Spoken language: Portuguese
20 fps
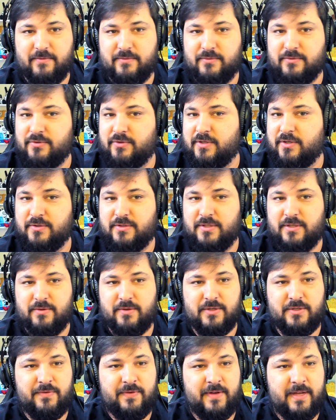Vamos jogar uns
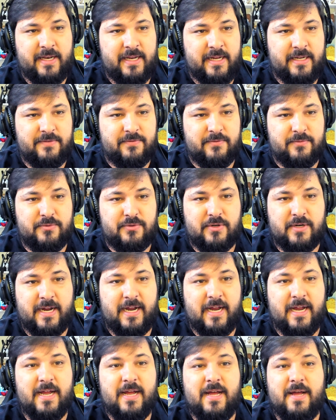negócios diferentes, vamos
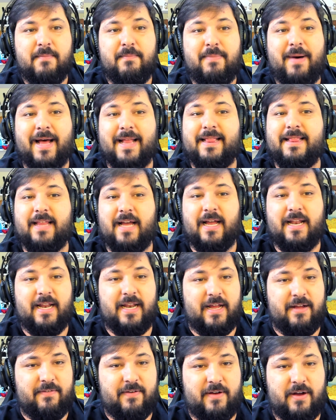jogar Batalha
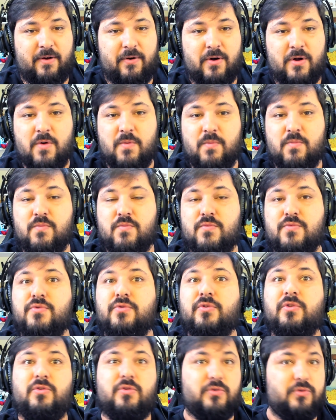Naval,
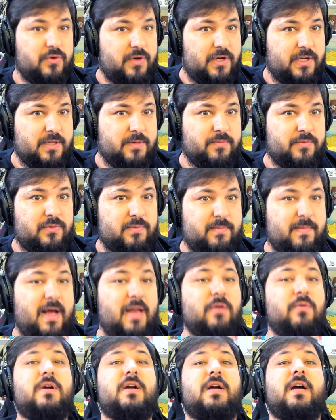muito doida, muito
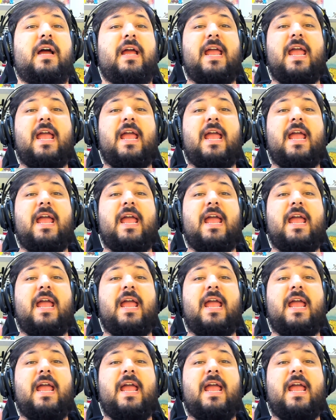maluca.